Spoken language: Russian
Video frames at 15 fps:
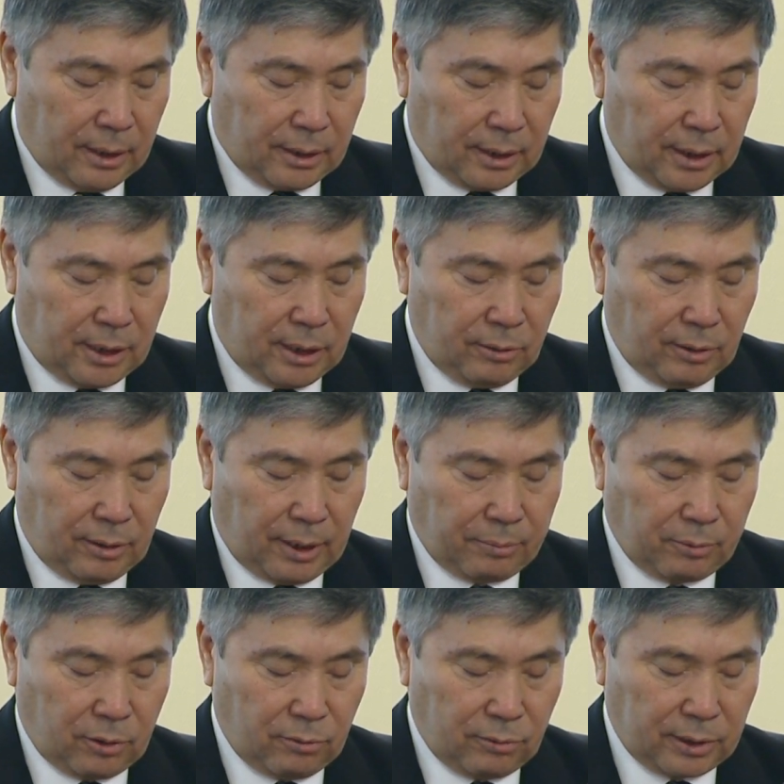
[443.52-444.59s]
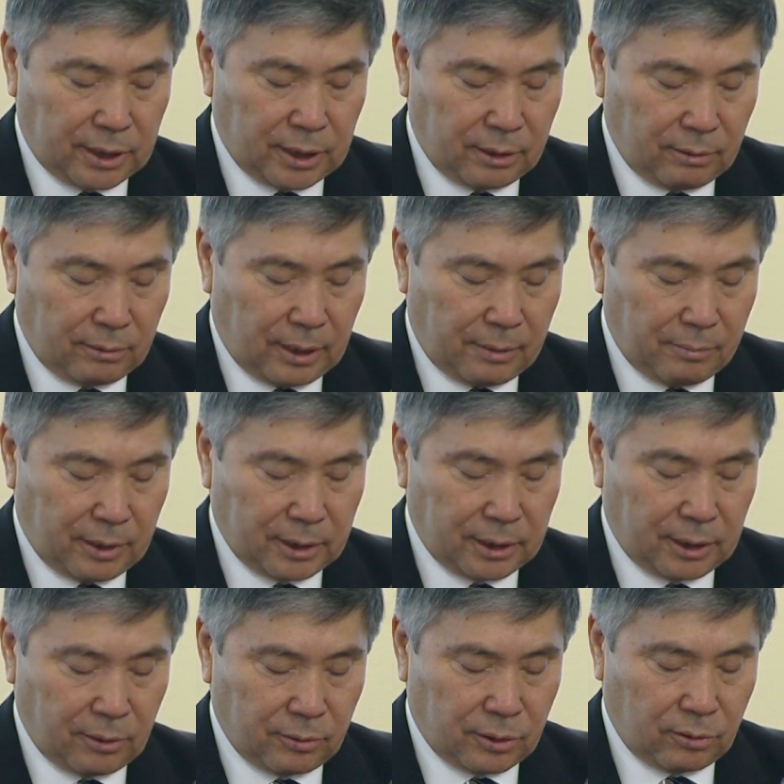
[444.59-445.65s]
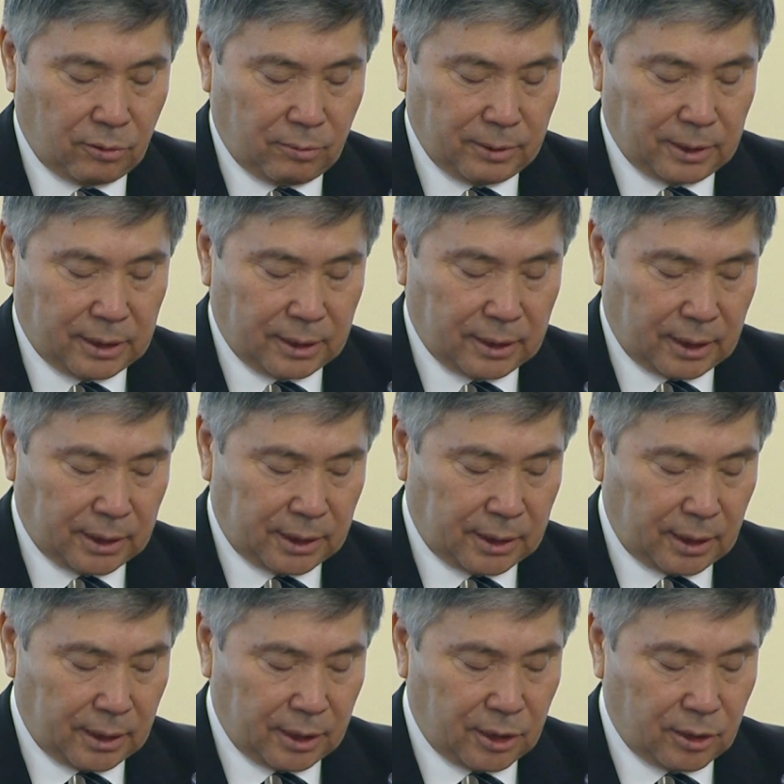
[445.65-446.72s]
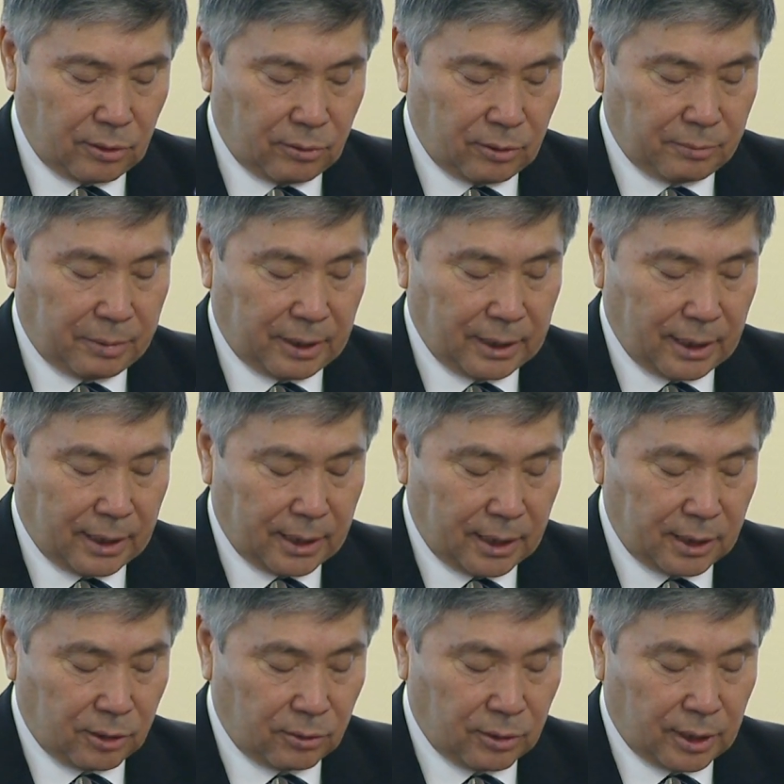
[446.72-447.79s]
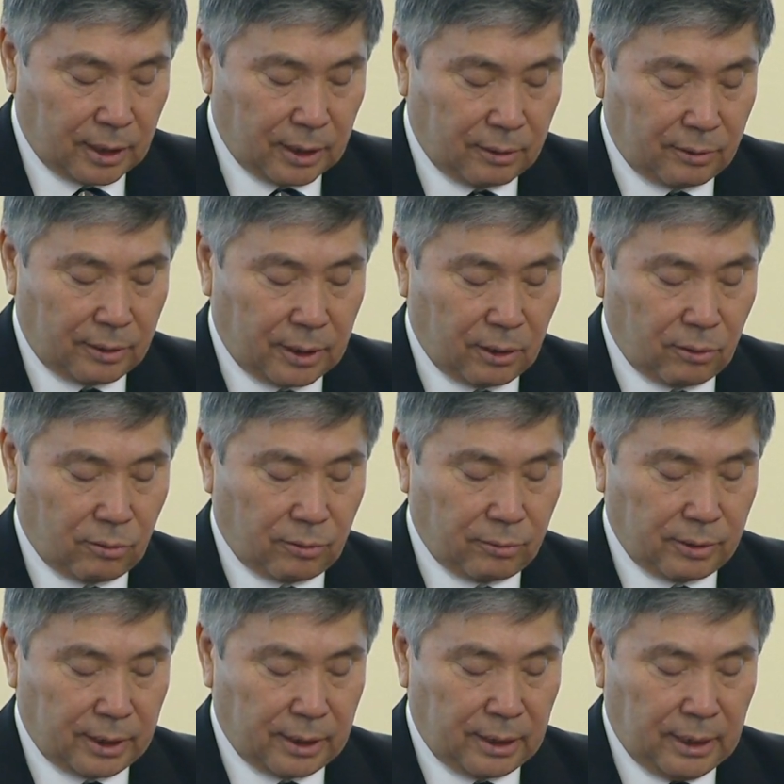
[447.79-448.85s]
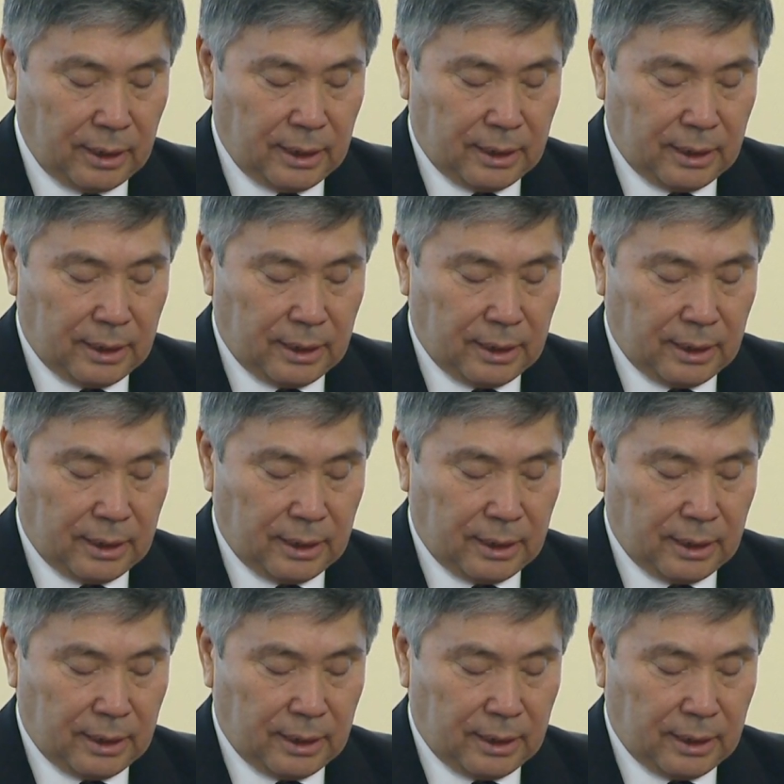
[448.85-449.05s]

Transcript: Единую оптовую цену для Мангустовской области на 2014 год предлагается установить на уровне